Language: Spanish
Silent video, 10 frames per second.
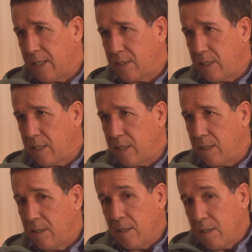Así que
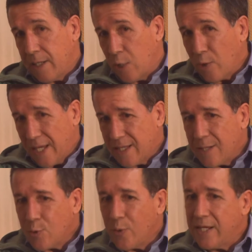creo que a esta
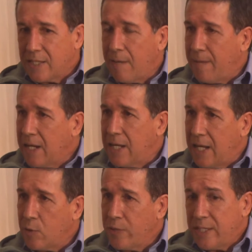altura está más
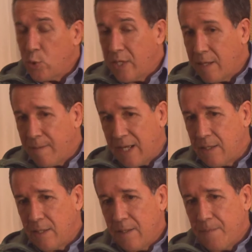claro eso y además
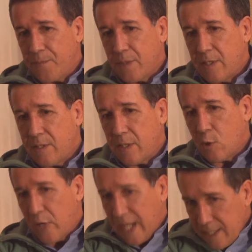este,
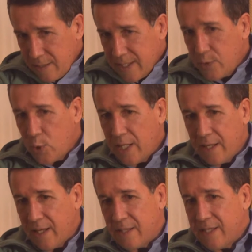con la
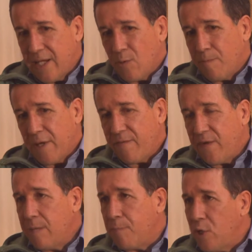intencionalidad de tener un
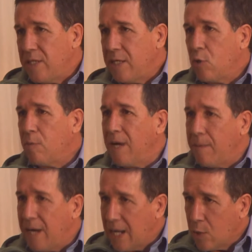perfil político más
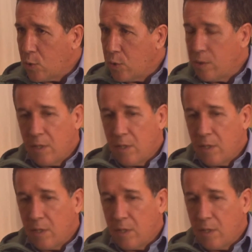bajo.